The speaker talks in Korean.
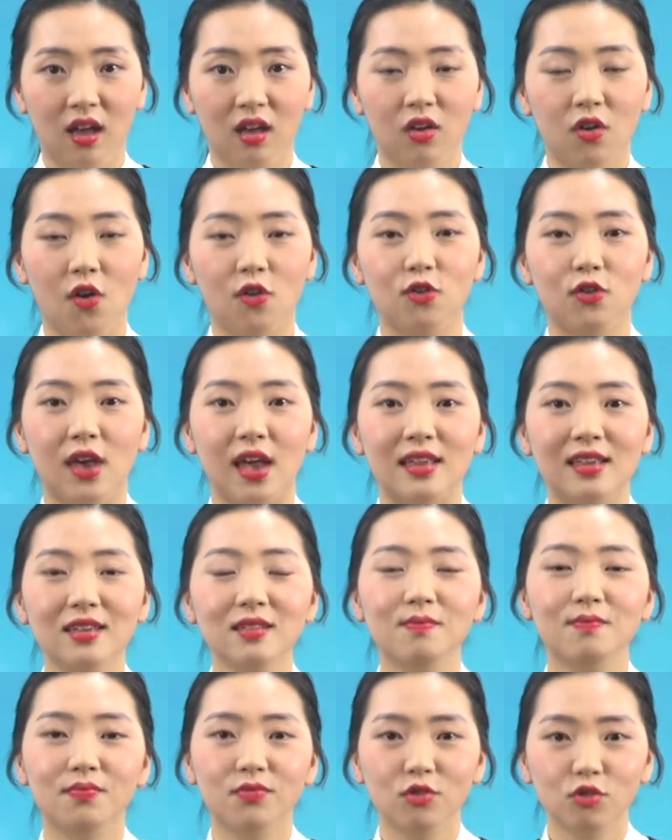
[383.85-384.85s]

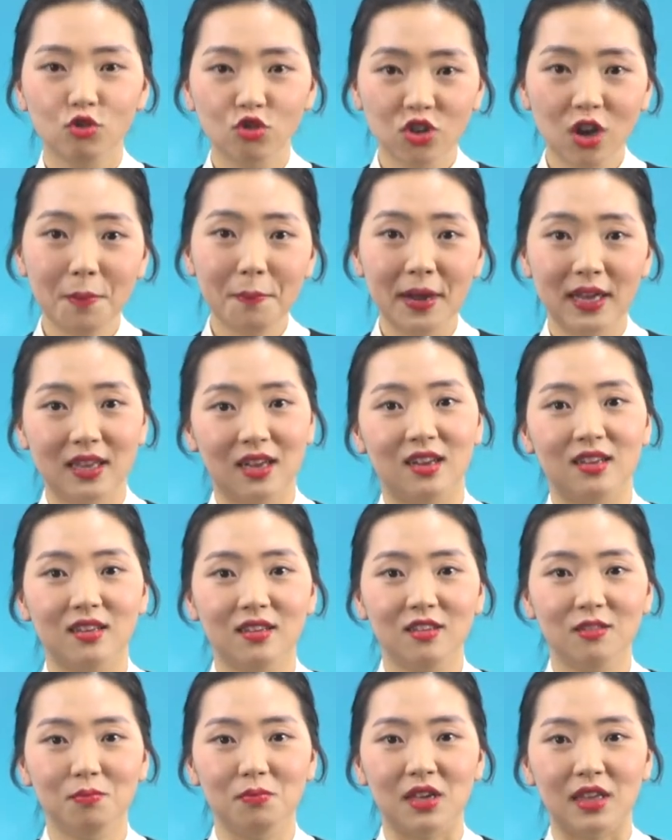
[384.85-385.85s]
결국에는 취업하다는
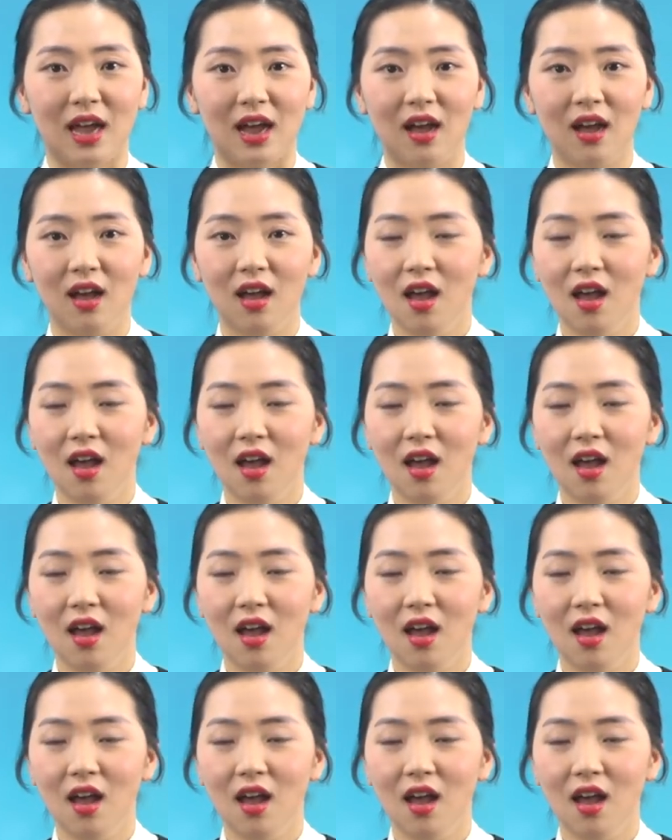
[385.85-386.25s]
뜻입니다.